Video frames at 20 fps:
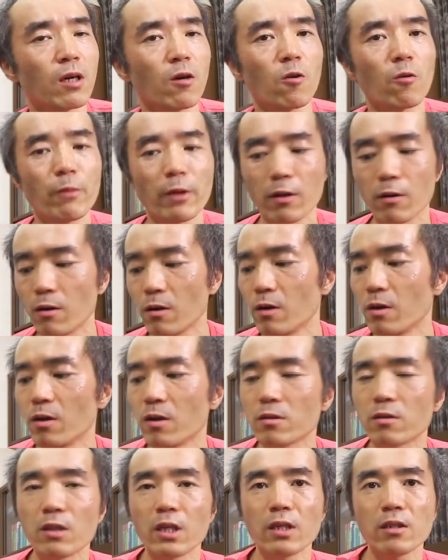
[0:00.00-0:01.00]
カゴメの
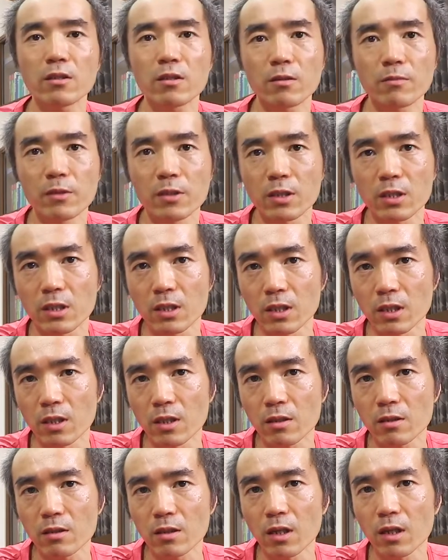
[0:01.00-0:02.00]
グリーンスムージー
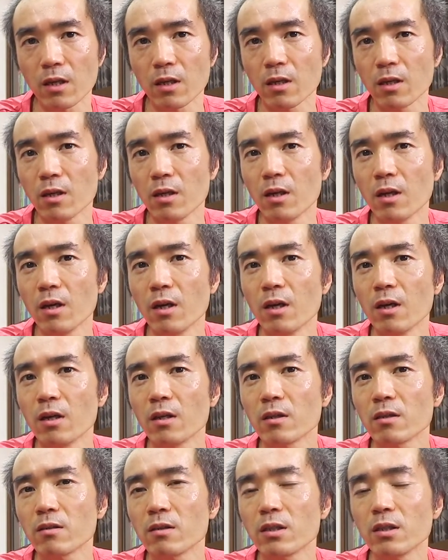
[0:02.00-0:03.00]
ですね。
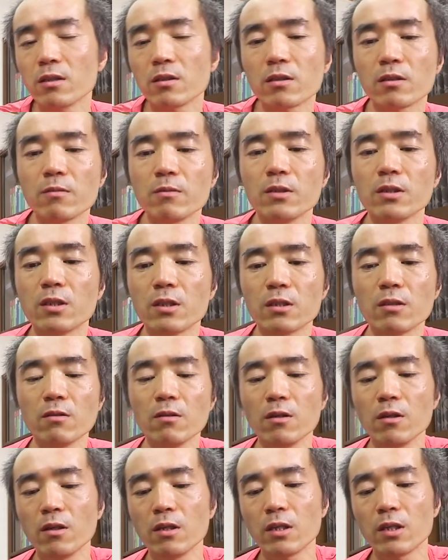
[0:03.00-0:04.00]
グリーンスムージー
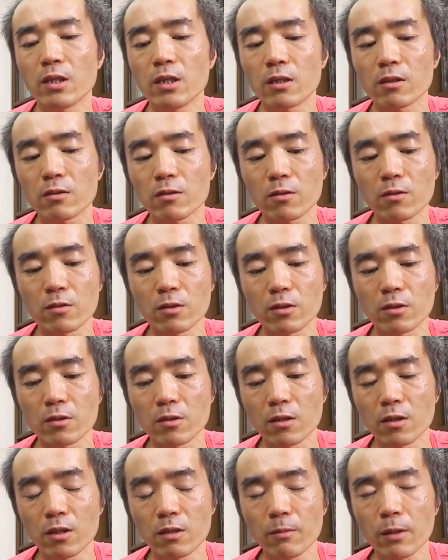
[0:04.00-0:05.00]
を
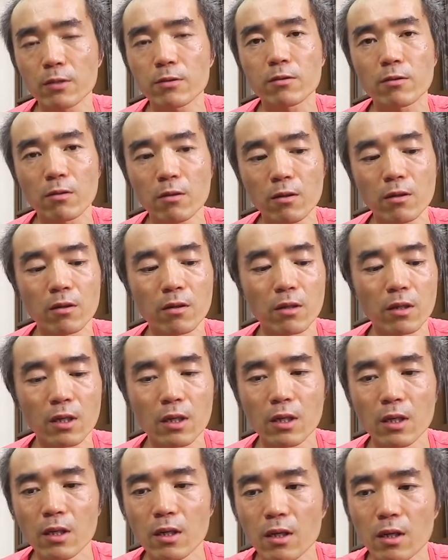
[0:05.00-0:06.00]
250。今、風呂
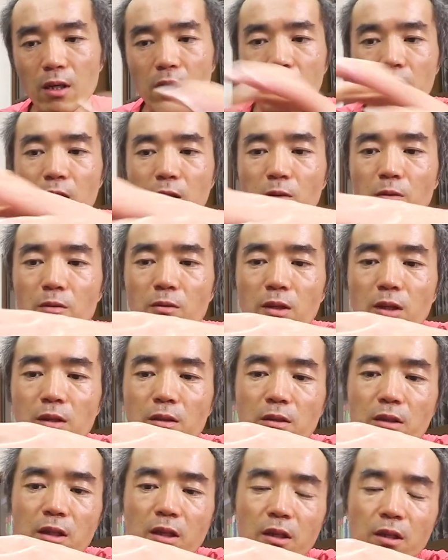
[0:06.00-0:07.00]
上がったとこで
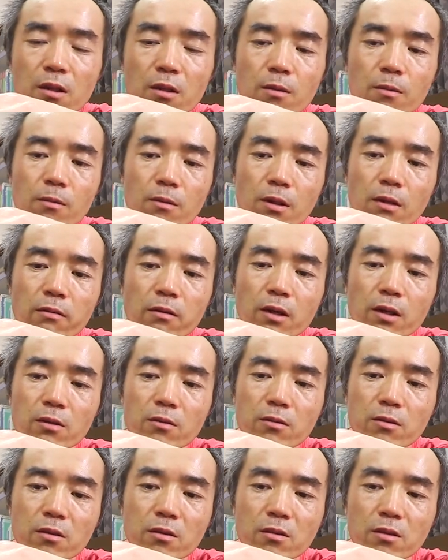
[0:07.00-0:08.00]
すね。まあ、割
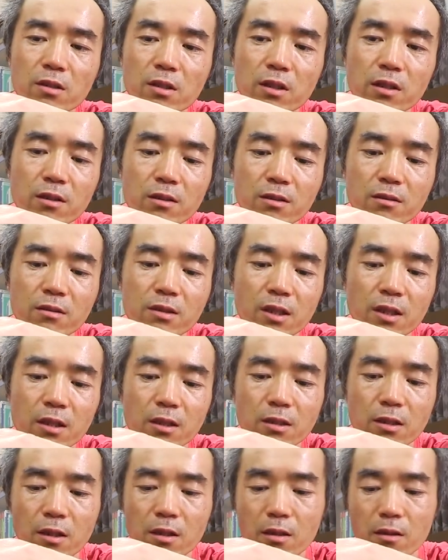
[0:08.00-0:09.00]
とすぐ、すぐ出
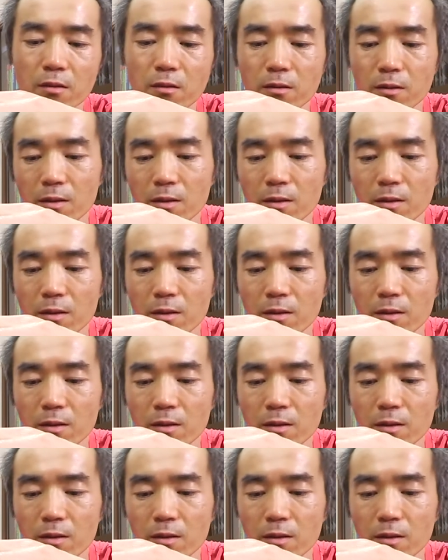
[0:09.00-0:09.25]
てきたけど。